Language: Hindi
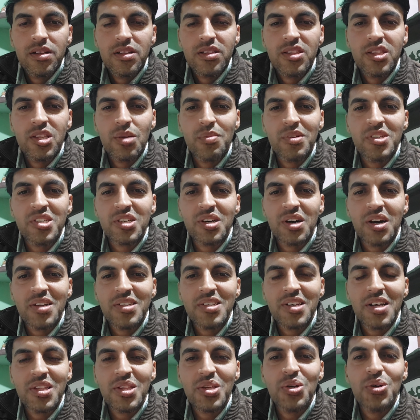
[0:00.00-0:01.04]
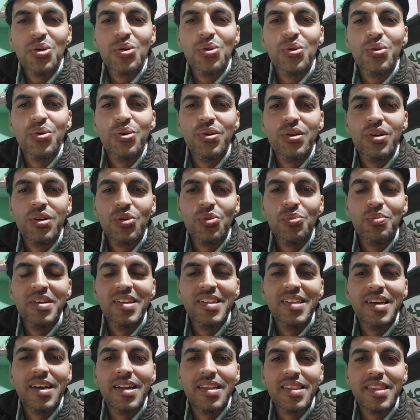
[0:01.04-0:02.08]
नमस्कार साथियों
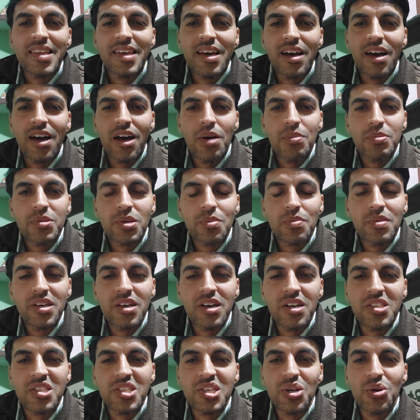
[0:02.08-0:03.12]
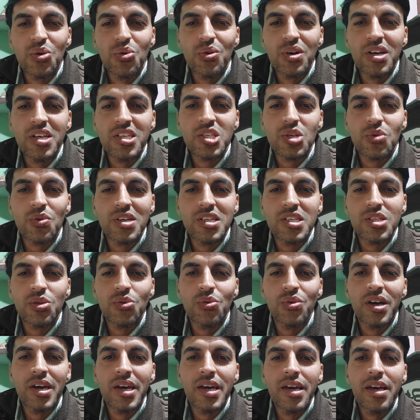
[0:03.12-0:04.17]
उम्मीद करते हैं आप सभी अच्छे होंगे स्वस्थ
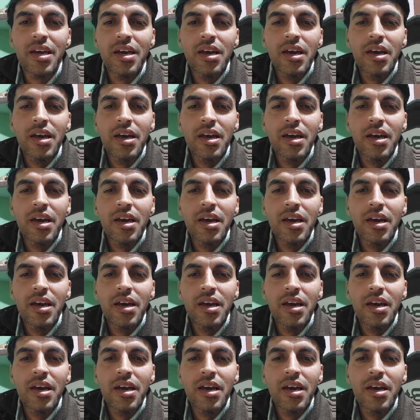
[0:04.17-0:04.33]
होंगे